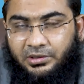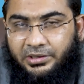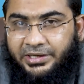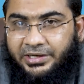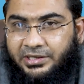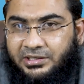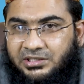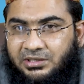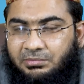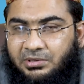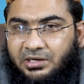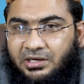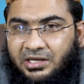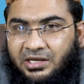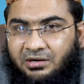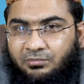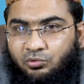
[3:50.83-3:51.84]
लेकिन जब
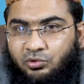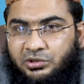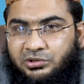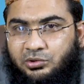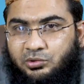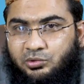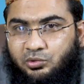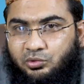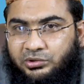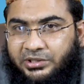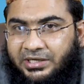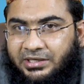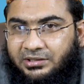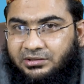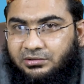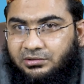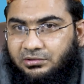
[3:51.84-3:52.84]
अल्लाह रब्ज़त उसको
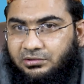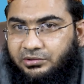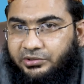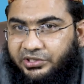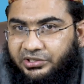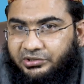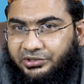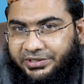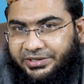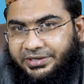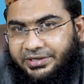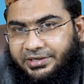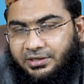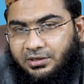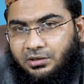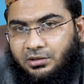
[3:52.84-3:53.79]
ताकत देता है